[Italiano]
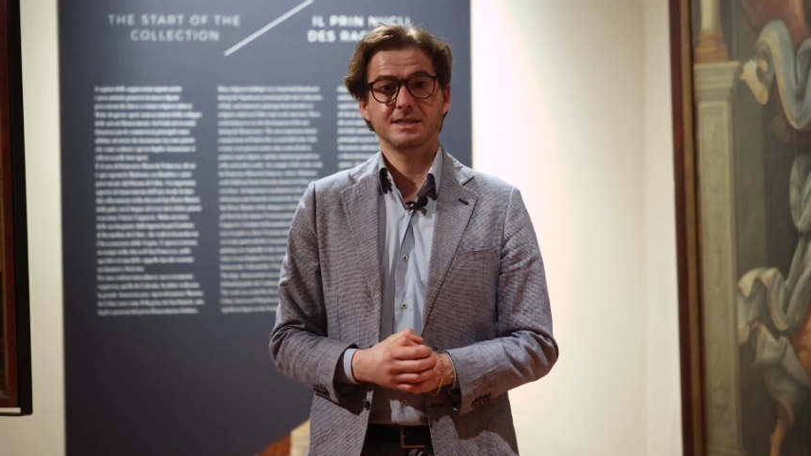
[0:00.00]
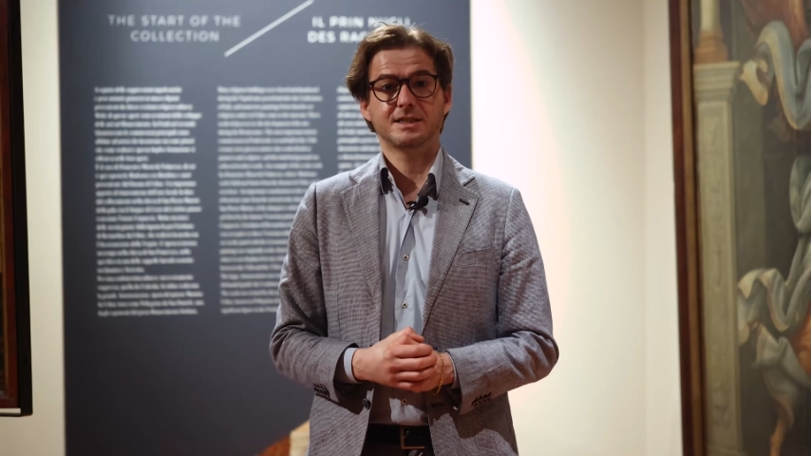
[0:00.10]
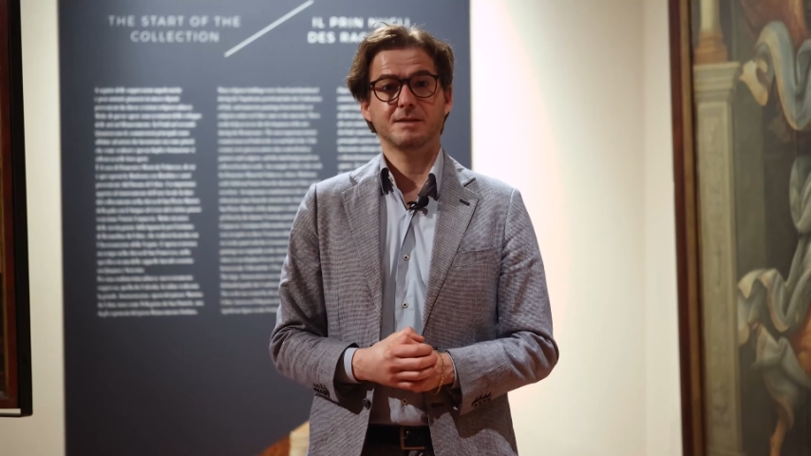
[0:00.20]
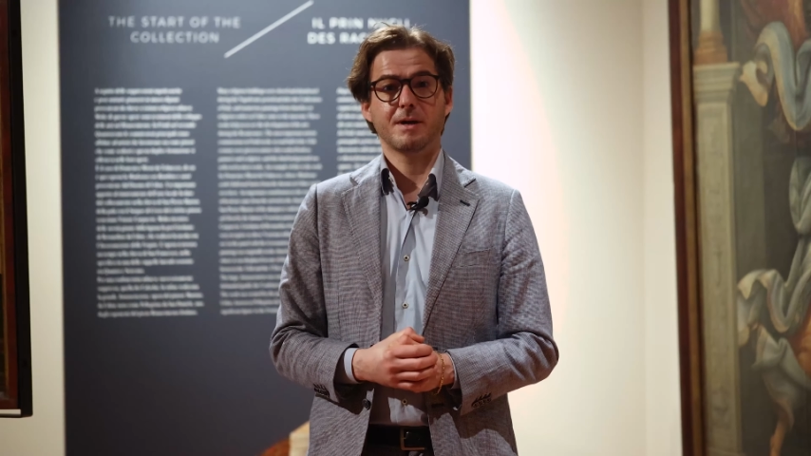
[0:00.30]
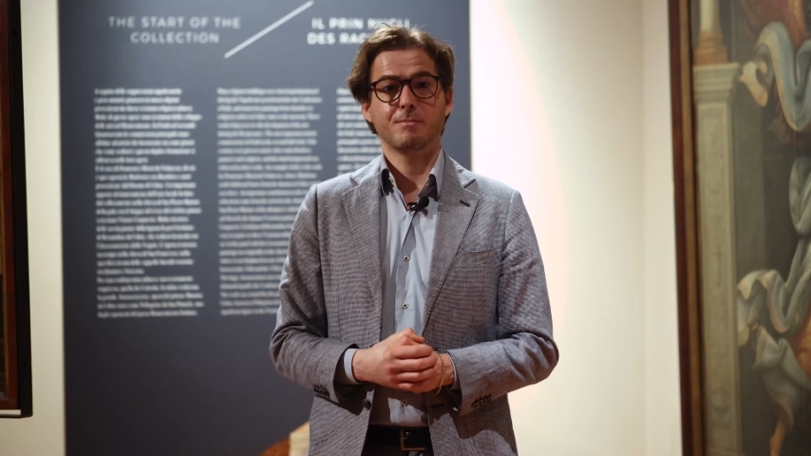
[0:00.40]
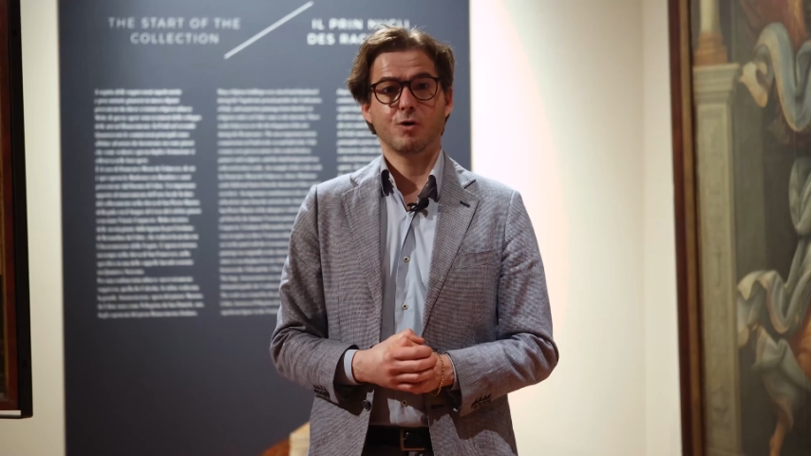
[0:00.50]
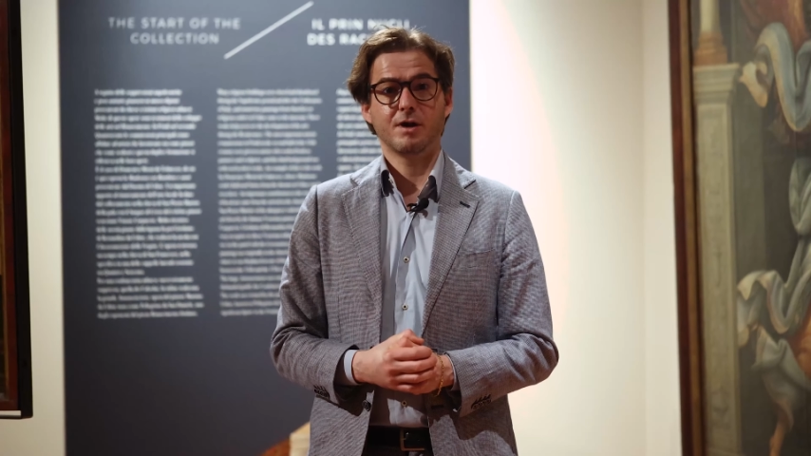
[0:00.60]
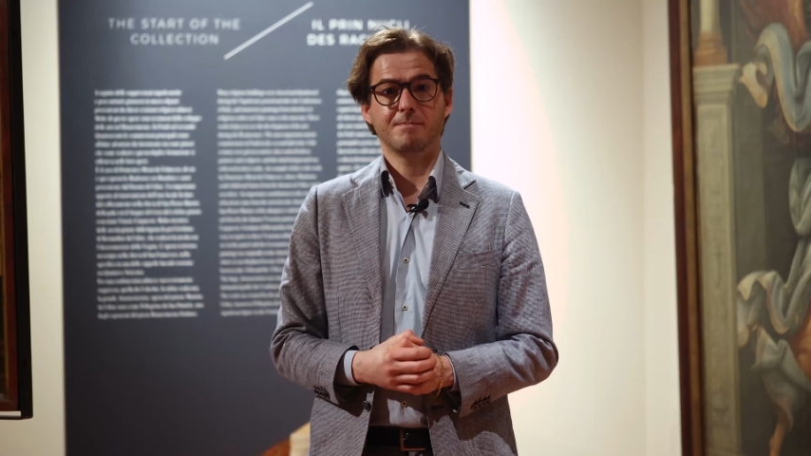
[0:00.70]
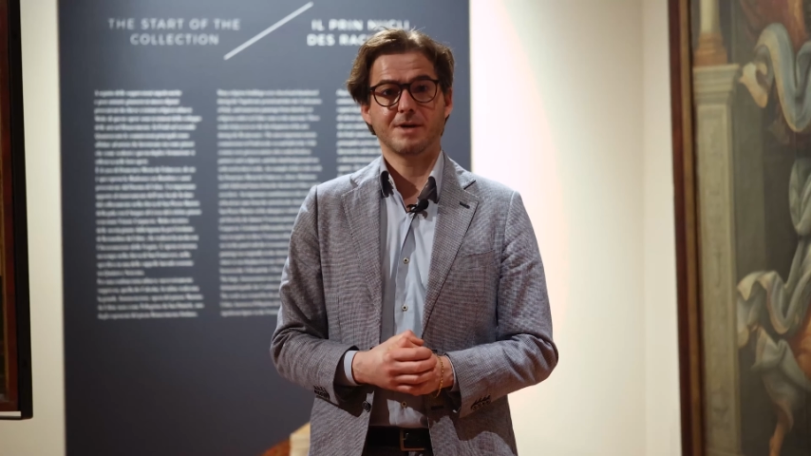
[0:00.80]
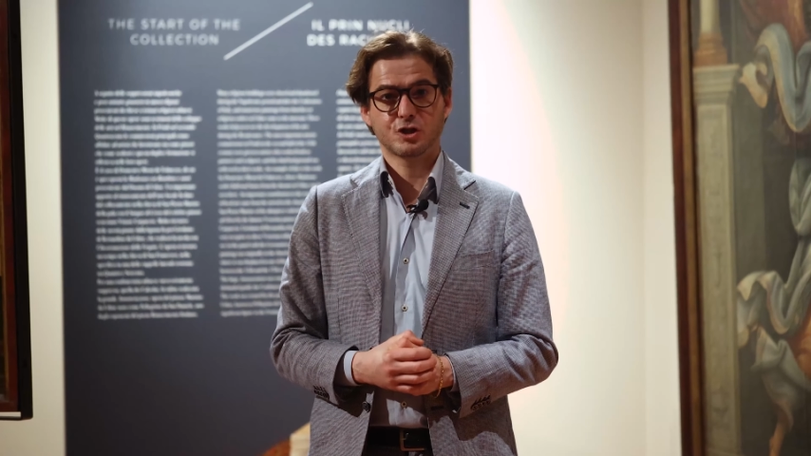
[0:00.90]
in si
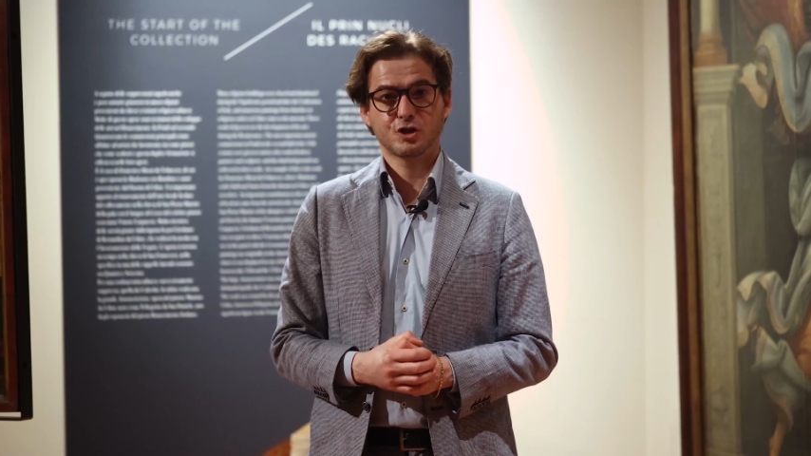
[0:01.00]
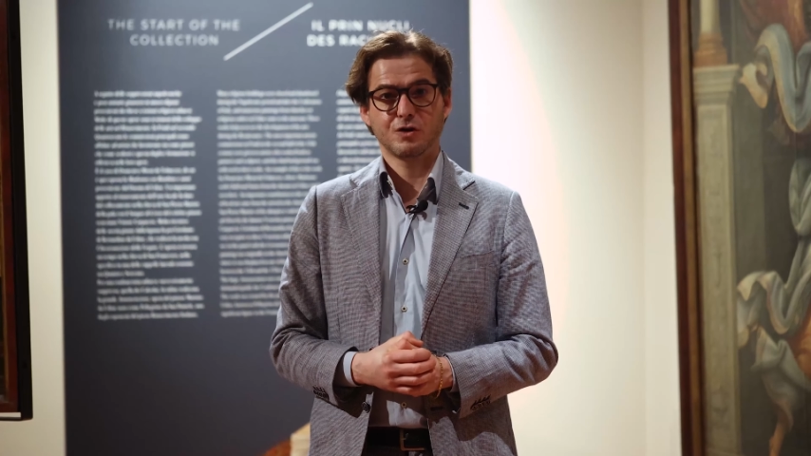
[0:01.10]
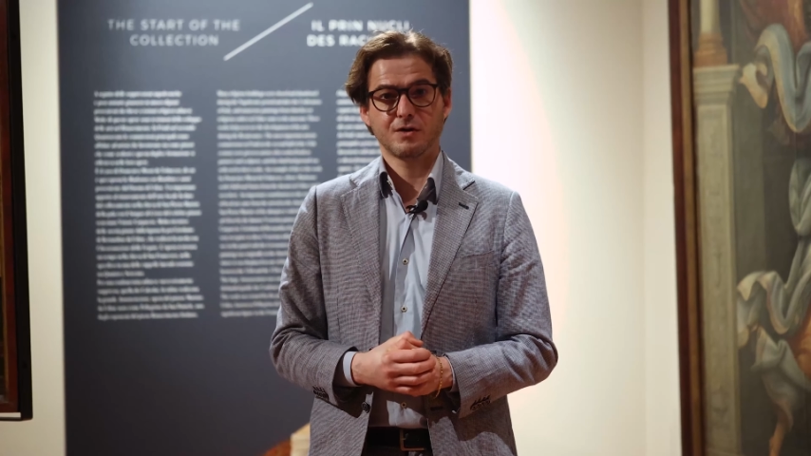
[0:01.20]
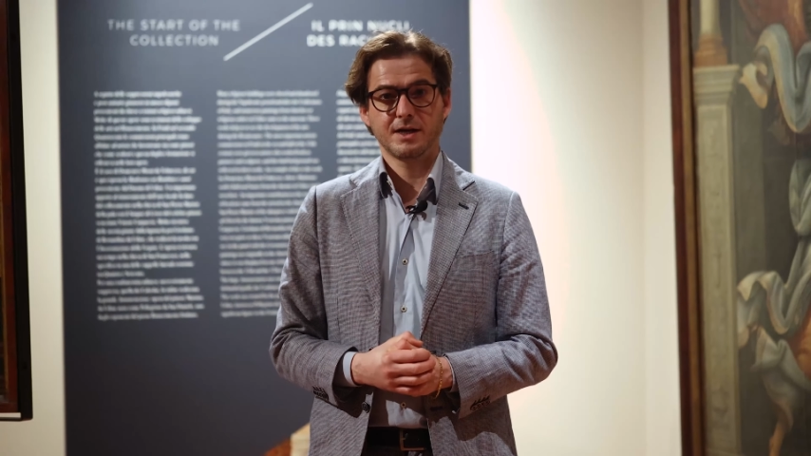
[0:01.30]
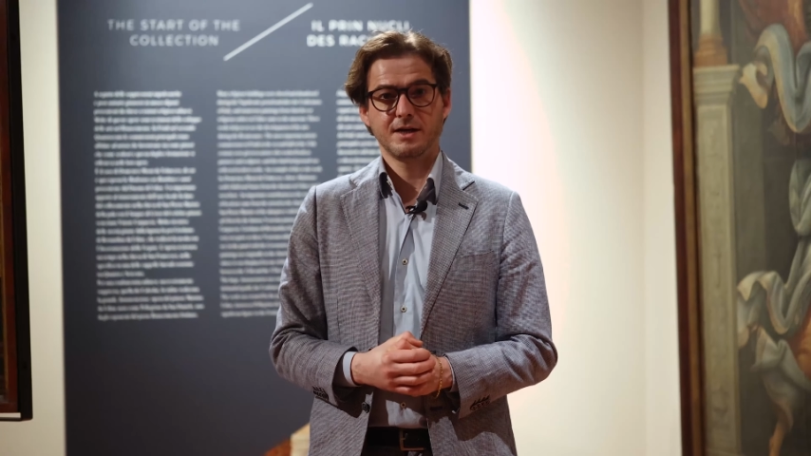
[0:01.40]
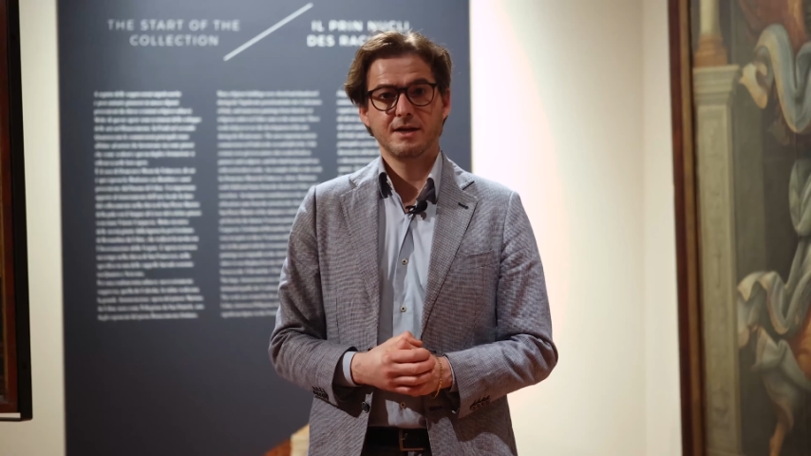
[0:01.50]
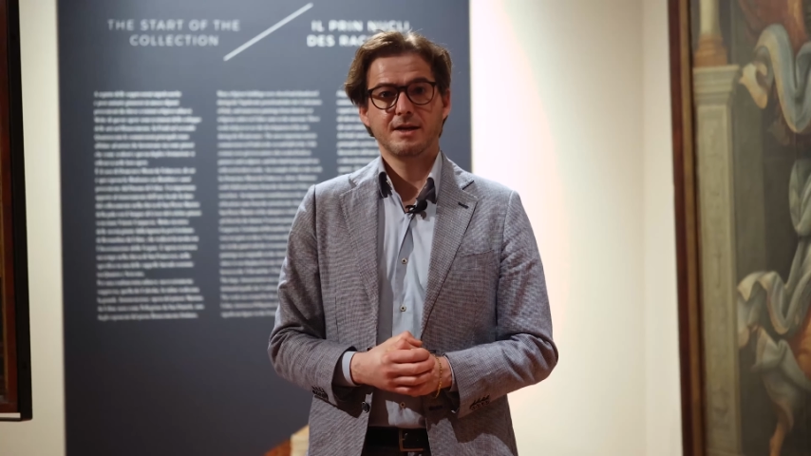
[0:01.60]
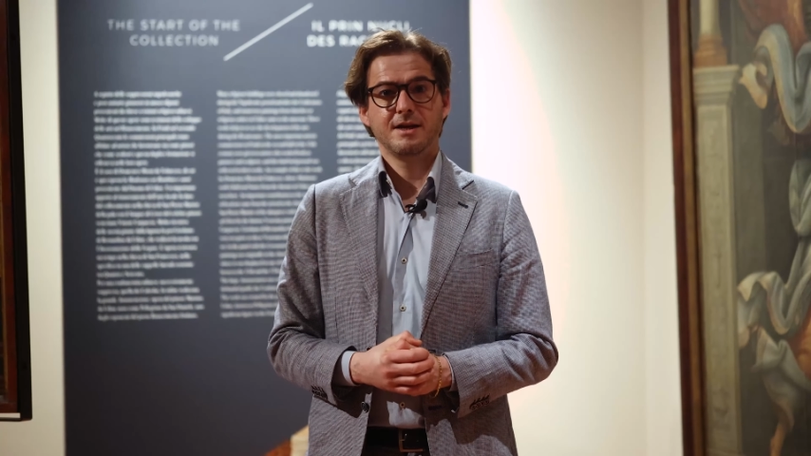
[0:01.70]
bemolle maggiore,